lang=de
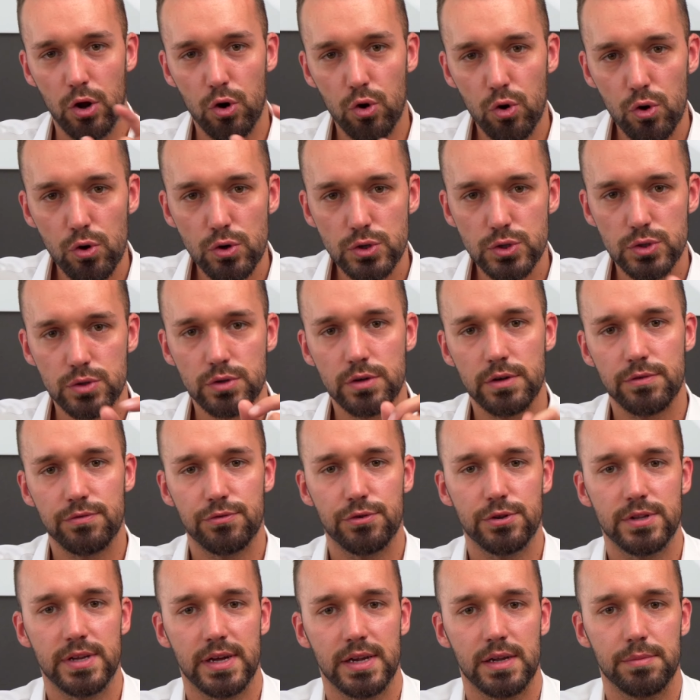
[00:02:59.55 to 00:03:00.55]
Lösungen
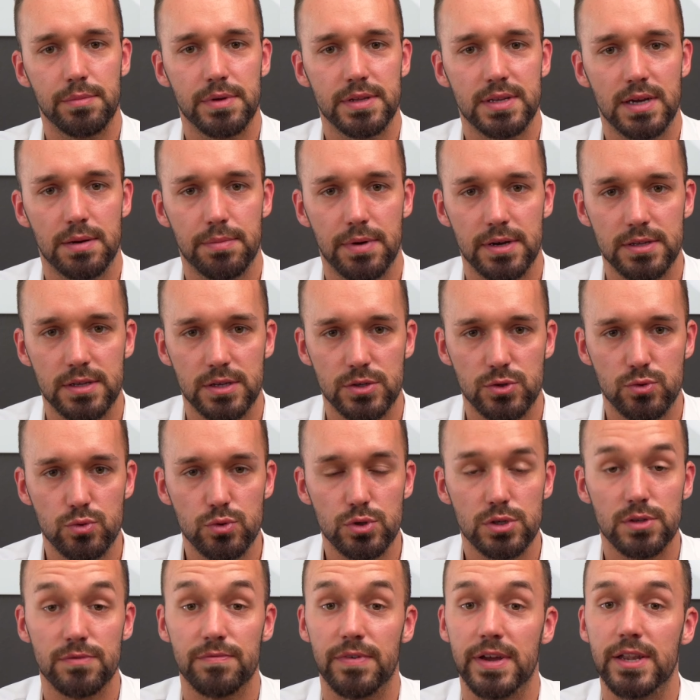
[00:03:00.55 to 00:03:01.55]
für deine Mitarbeiter suchst,